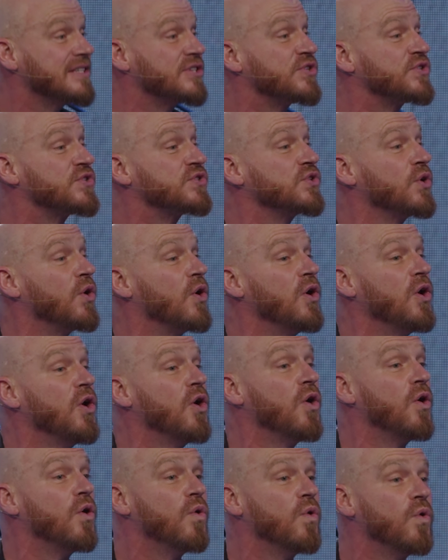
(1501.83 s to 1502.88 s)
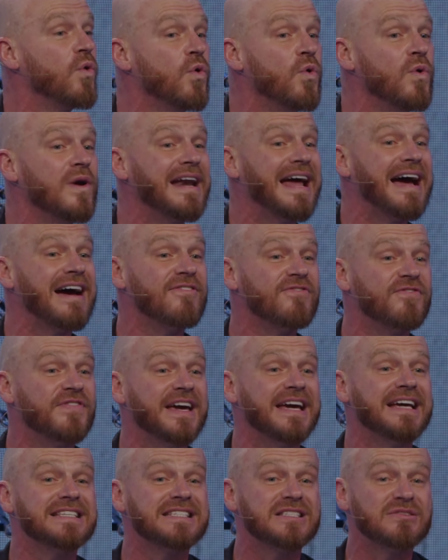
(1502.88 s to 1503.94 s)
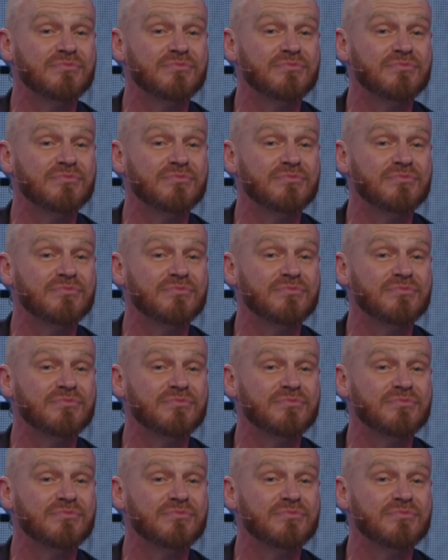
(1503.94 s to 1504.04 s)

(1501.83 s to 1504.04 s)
solo una vez